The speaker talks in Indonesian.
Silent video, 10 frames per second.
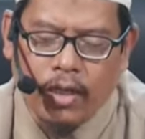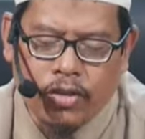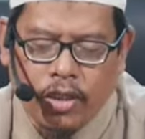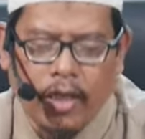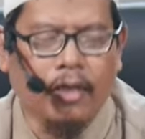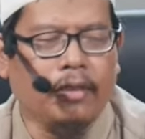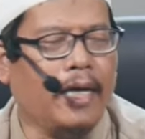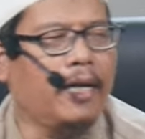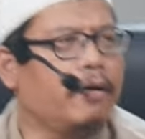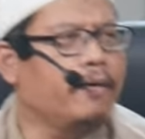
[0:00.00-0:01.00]
sallallahu
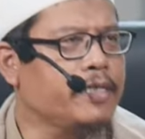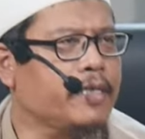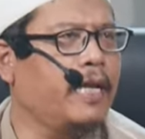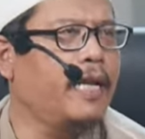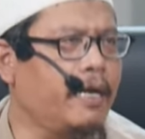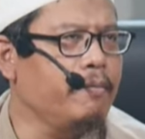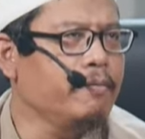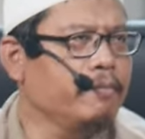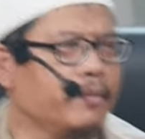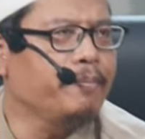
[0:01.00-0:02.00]
alaihi
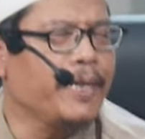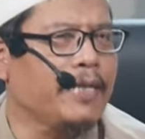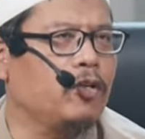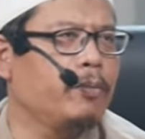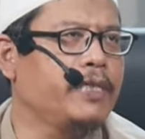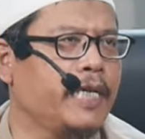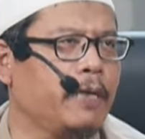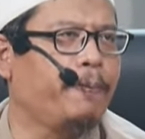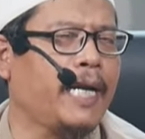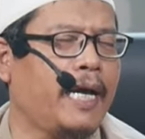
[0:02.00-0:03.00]
wasallam patut
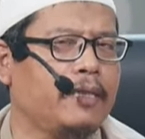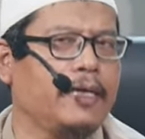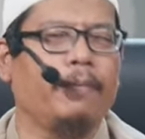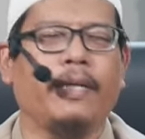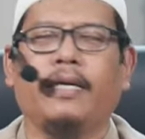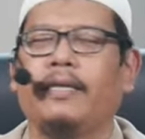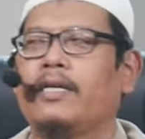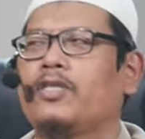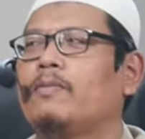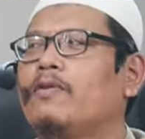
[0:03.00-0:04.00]
menjadi perhatian bagi kita
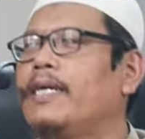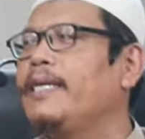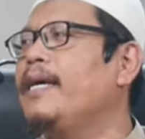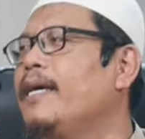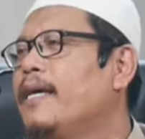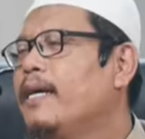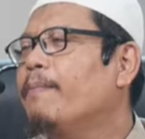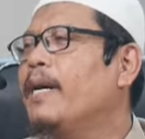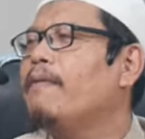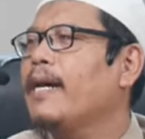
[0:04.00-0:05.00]
semuanya
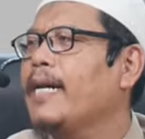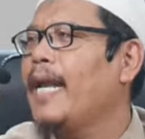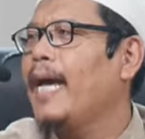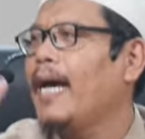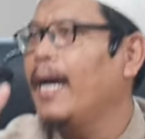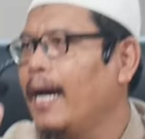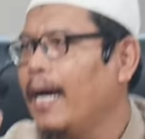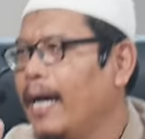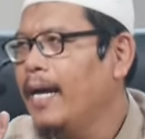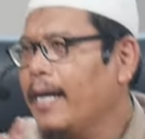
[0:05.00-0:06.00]
bahwa kelak
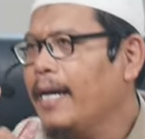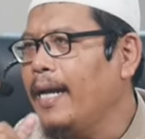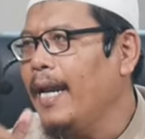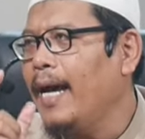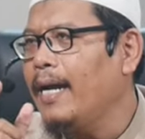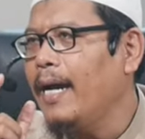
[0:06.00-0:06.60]
kelak